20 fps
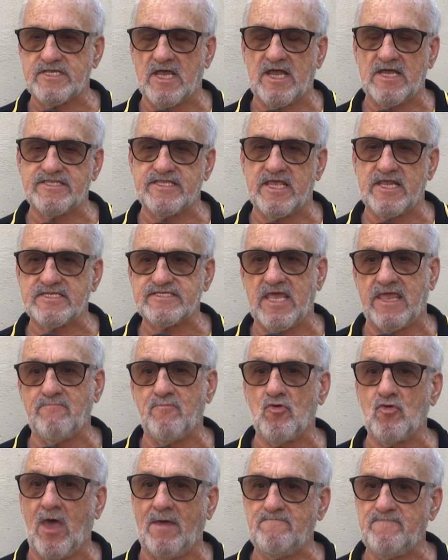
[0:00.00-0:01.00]
Essa cadeira
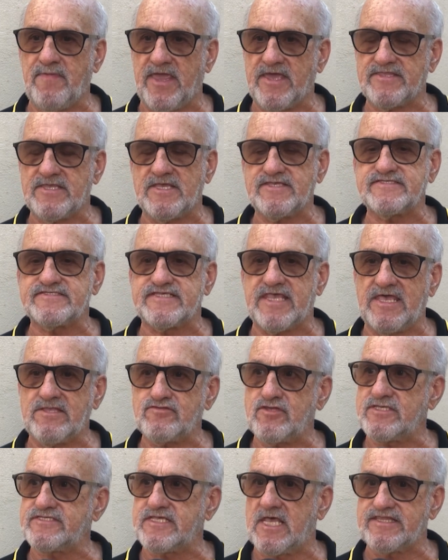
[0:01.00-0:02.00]
sai por apenas R$
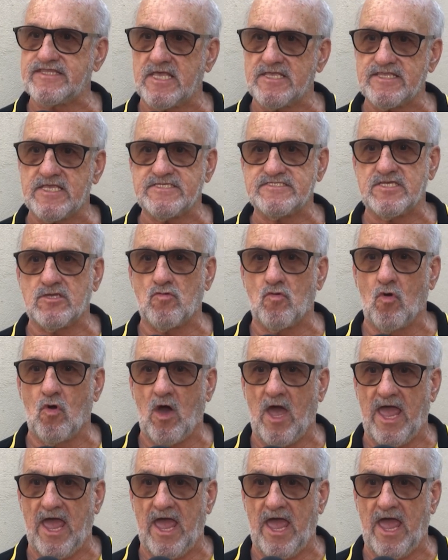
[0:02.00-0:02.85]
175,